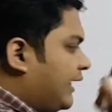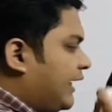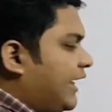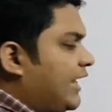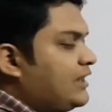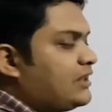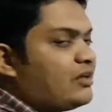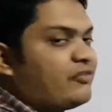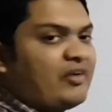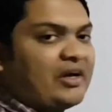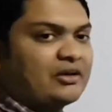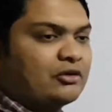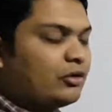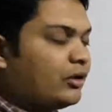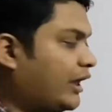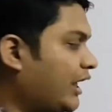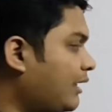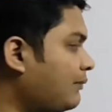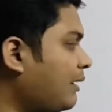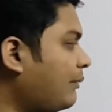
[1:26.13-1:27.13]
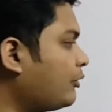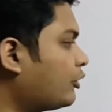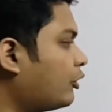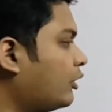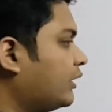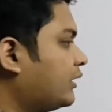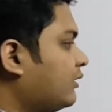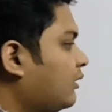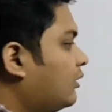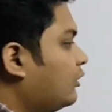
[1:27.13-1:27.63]
এইটের ফ্যাক্টর এভাবে
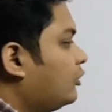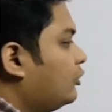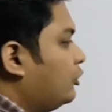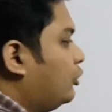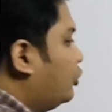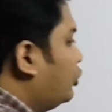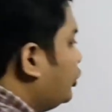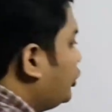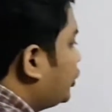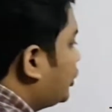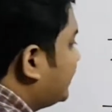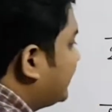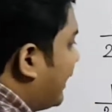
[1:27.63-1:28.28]
করে দুইশো